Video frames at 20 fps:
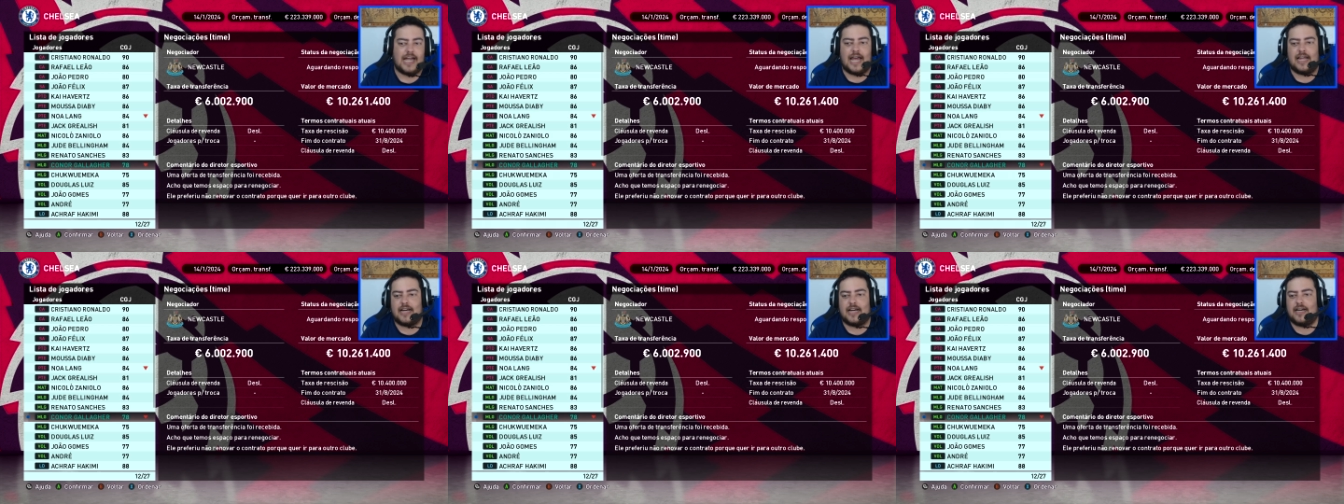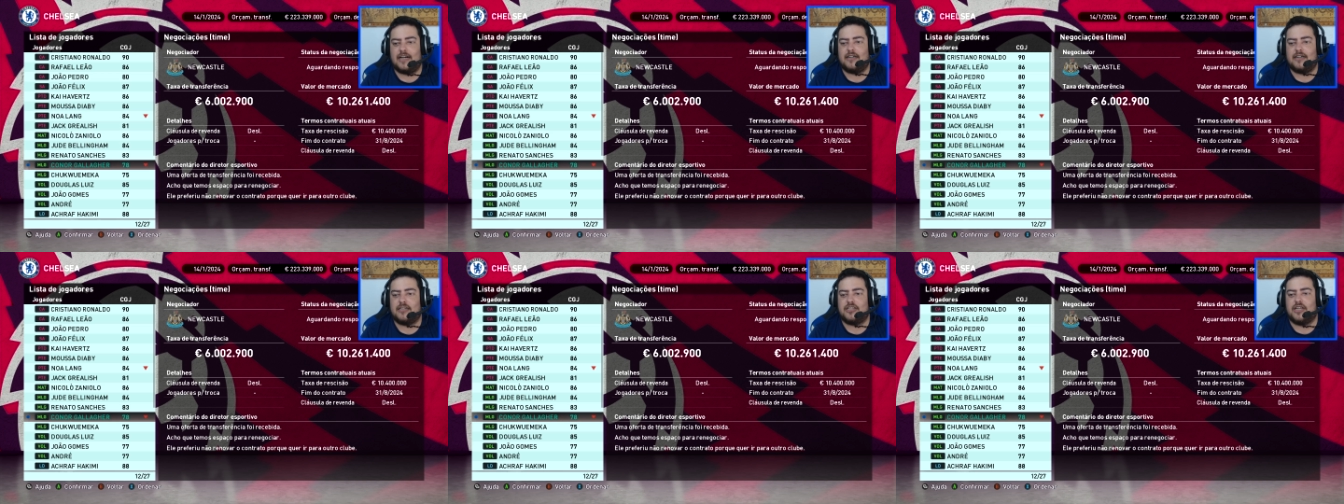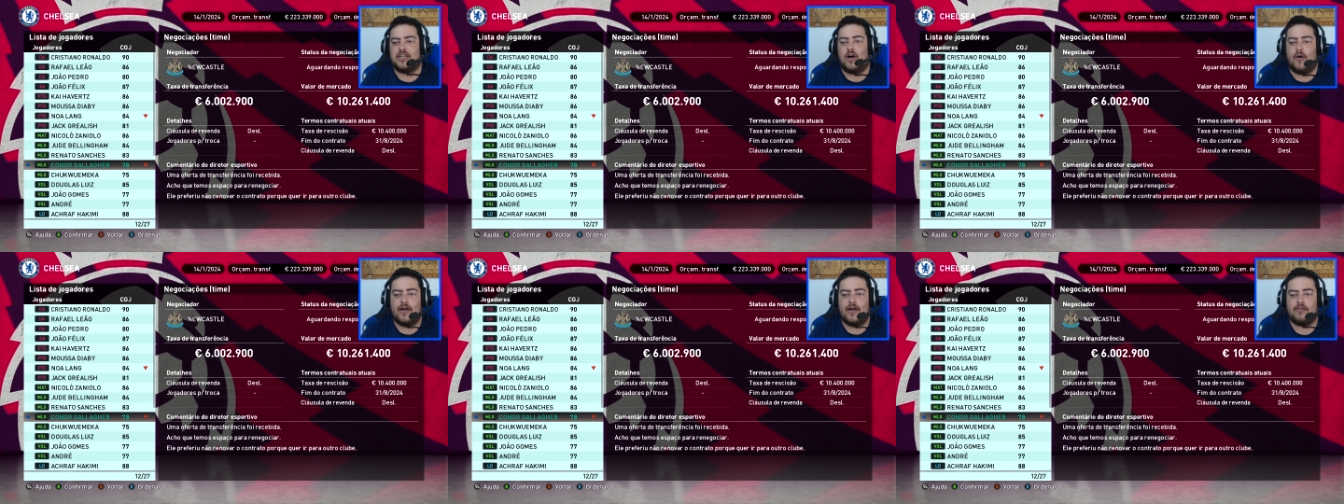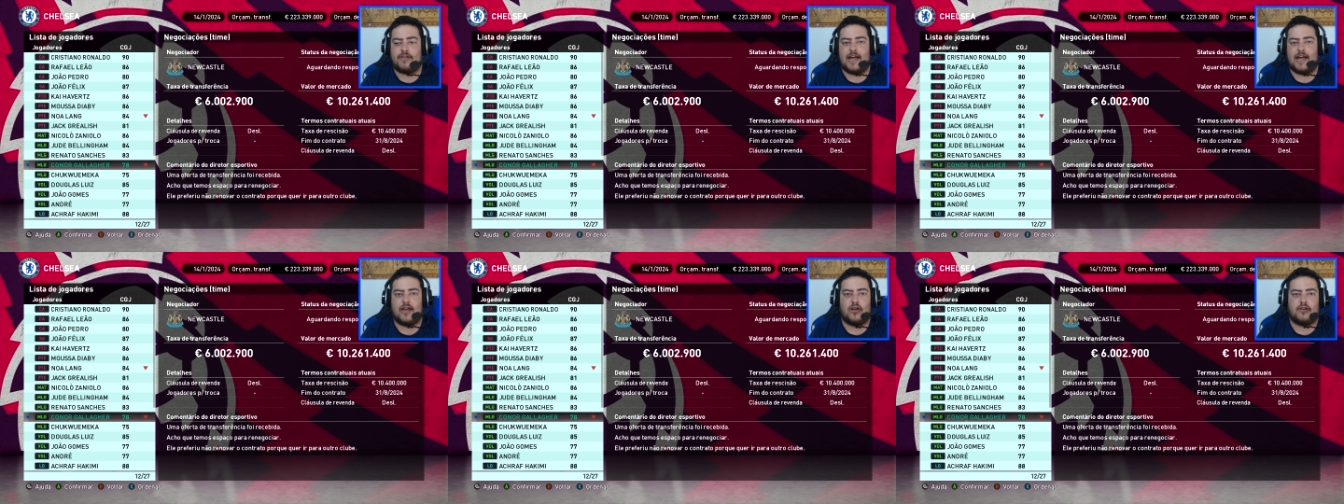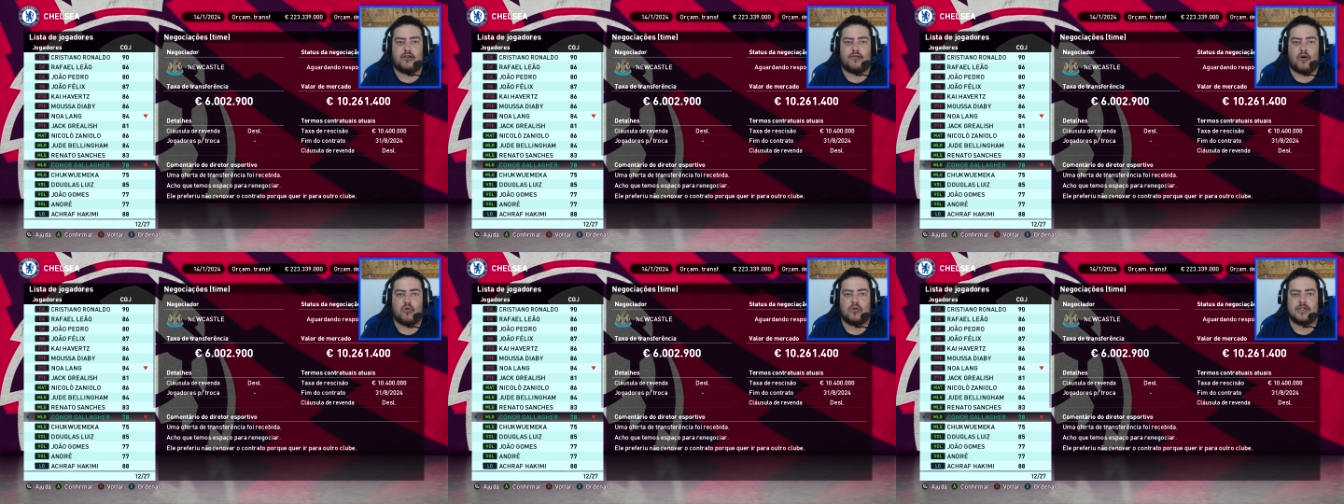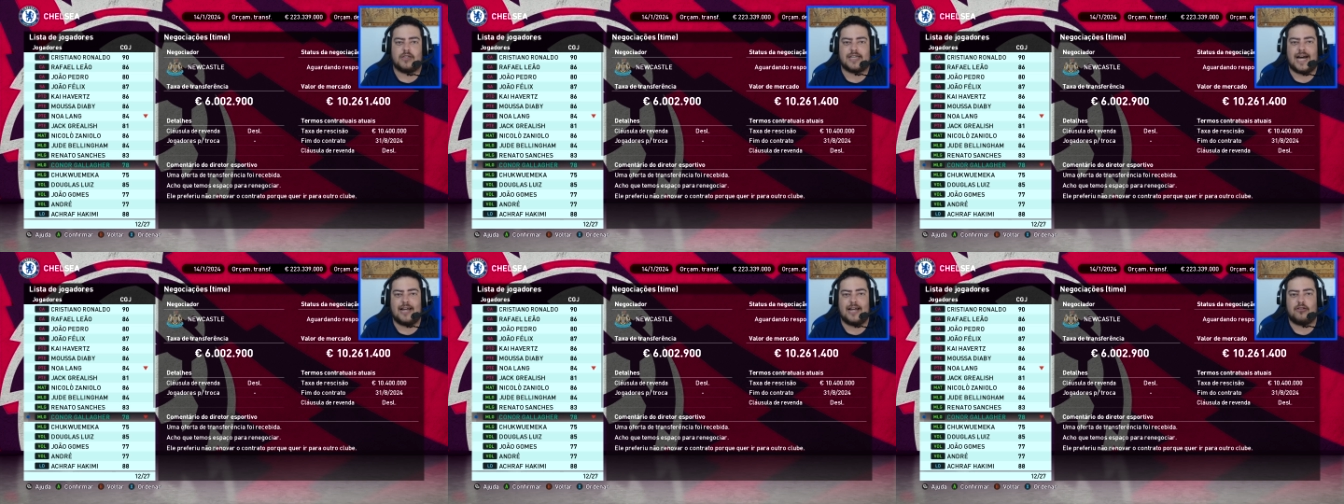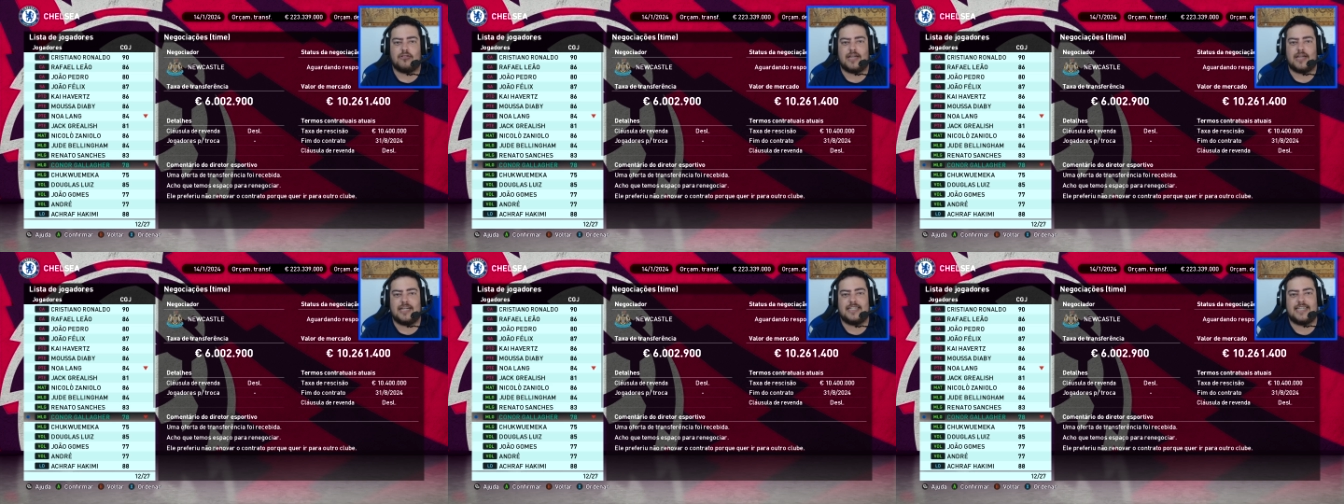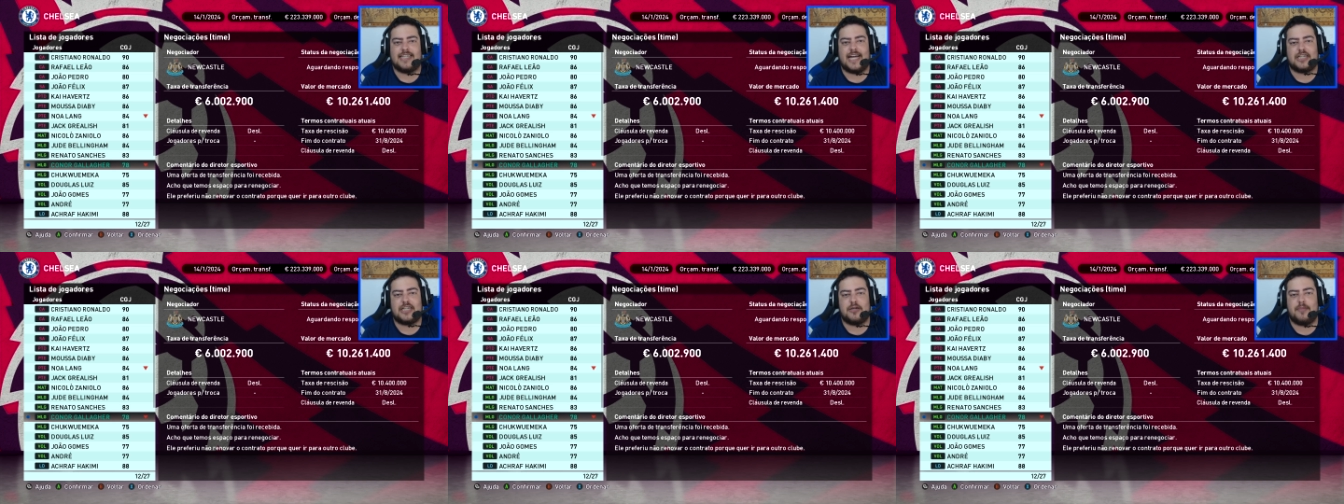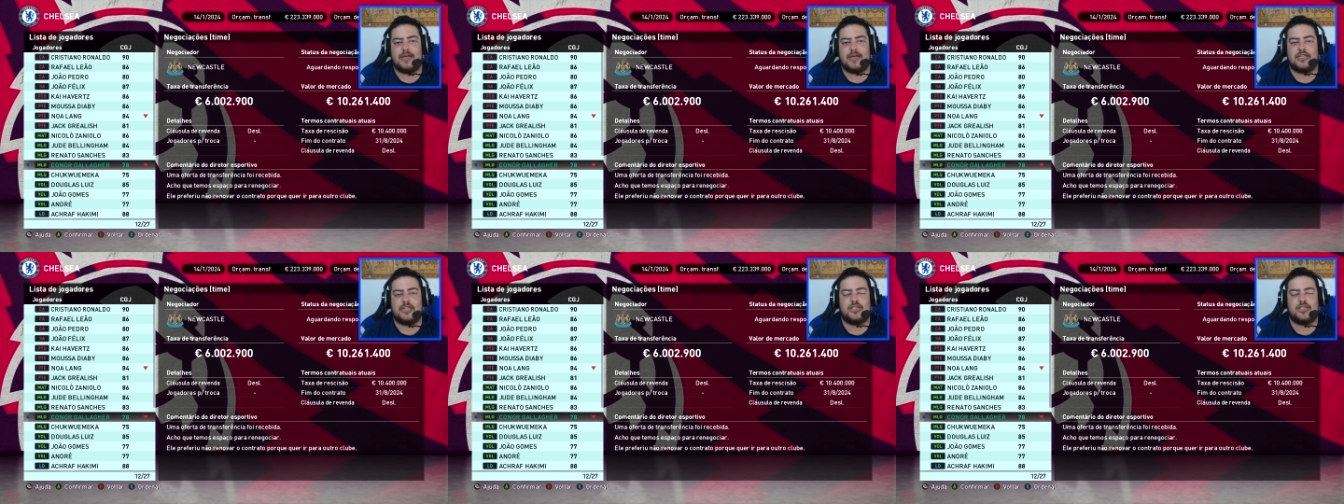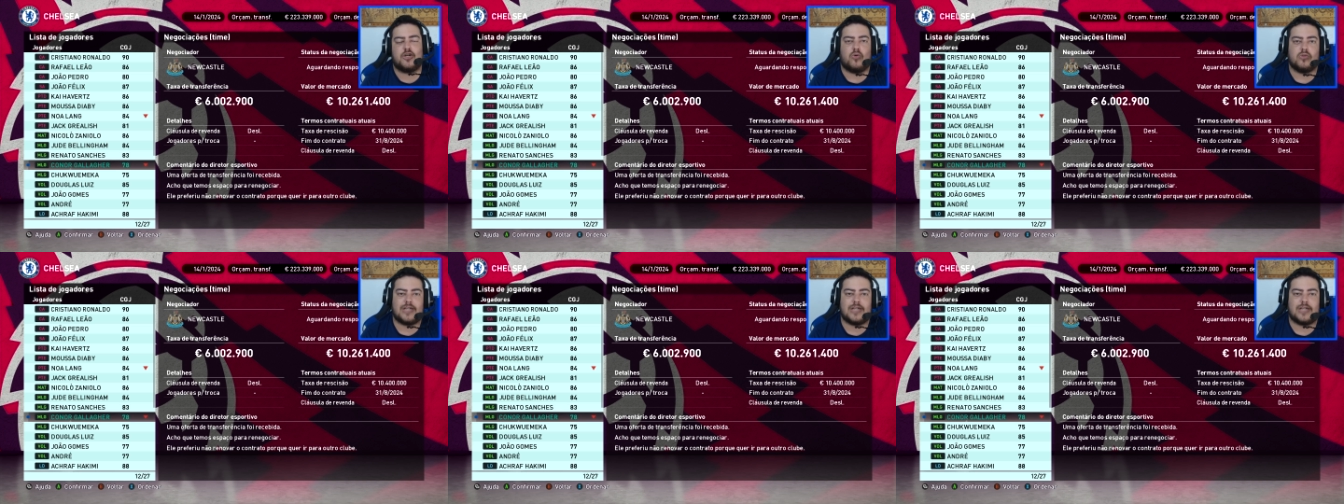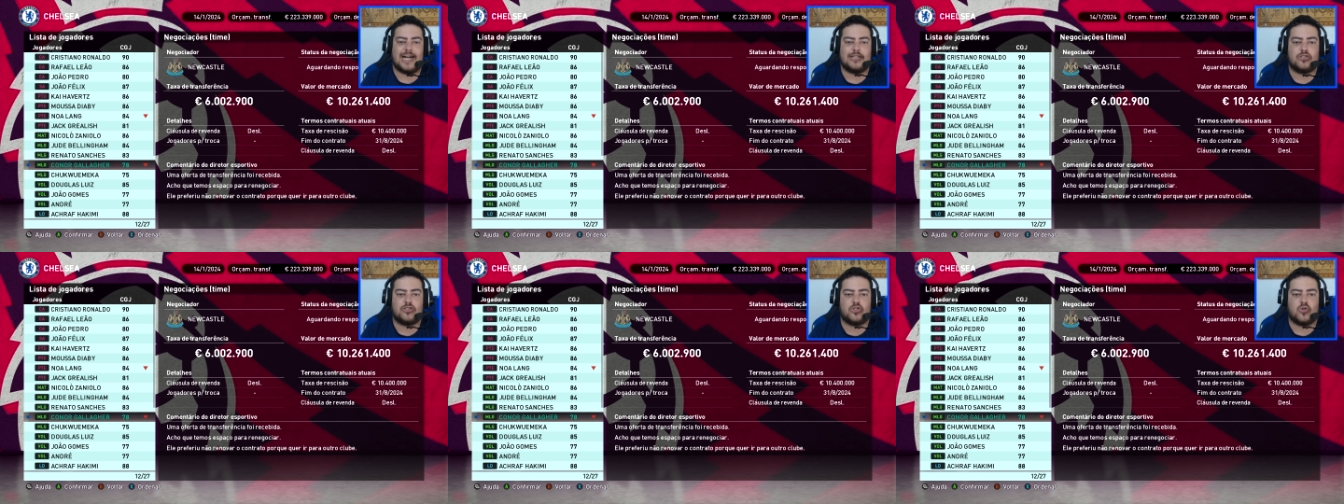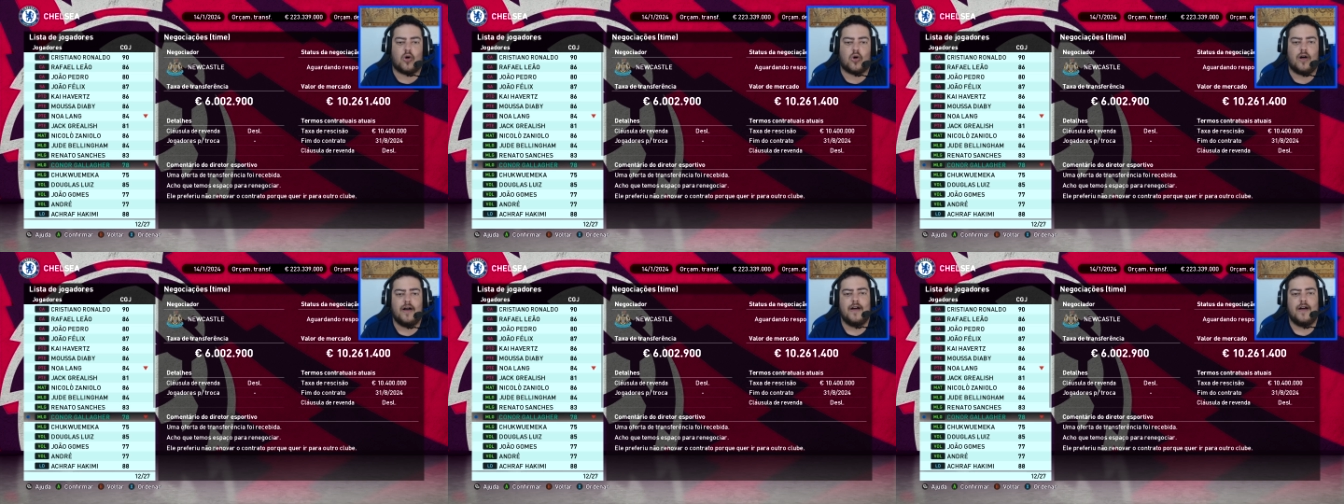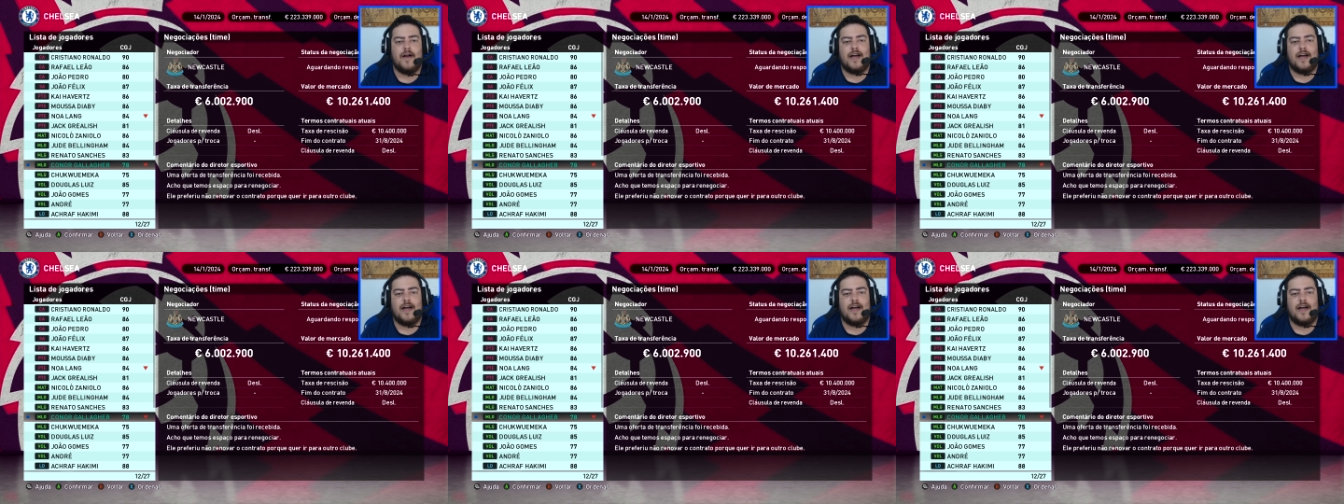Gallagher não vai renovar o contrato, tem sete meses de contrato só,